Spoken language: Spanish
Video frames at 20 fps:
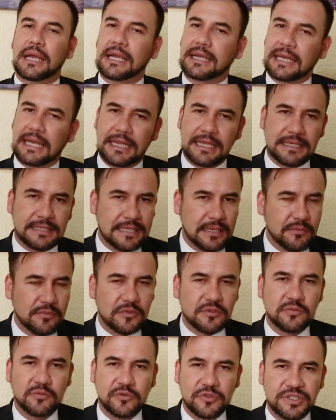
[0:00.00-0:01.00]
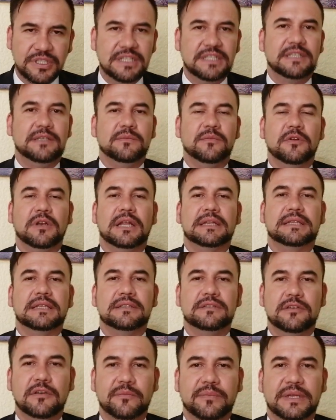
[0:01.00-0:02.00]
Agradecemos muchísimo la
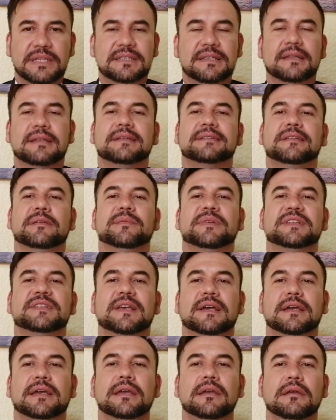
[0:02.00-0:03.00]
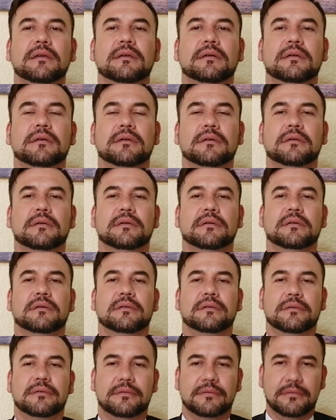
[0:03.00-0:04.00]
atención prestada a este mensaje,
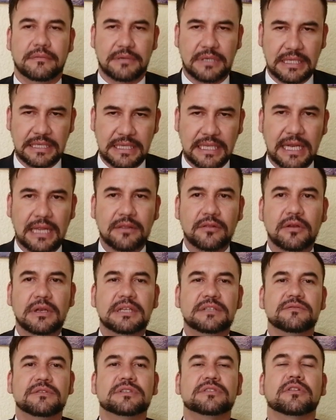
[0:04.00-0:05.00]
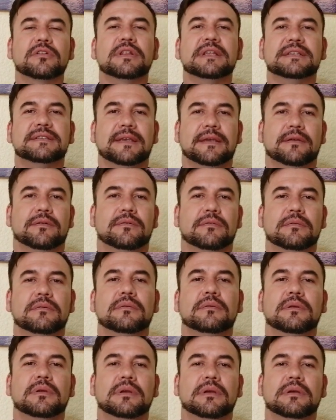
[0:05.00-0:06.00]
reiterándoles nuestro deseo
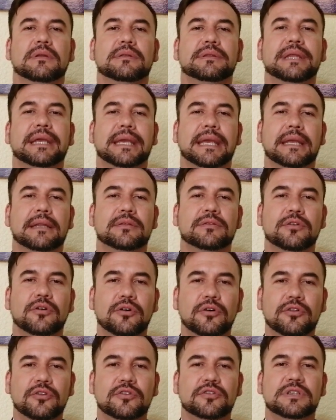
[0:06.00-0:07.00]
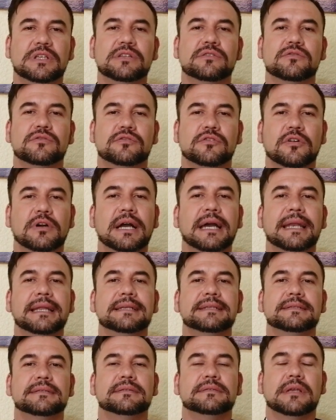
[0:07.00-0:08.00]
de que todos en sus
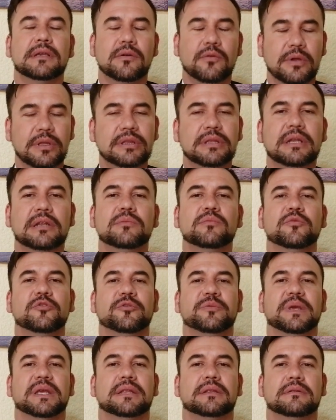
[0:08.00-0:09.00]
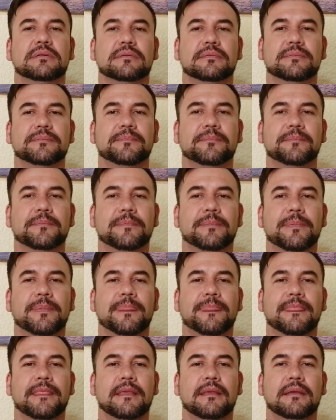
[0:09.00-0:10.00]
hogares se encuentren muy
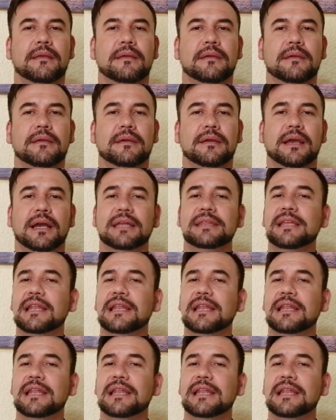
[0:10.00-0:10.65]
bien.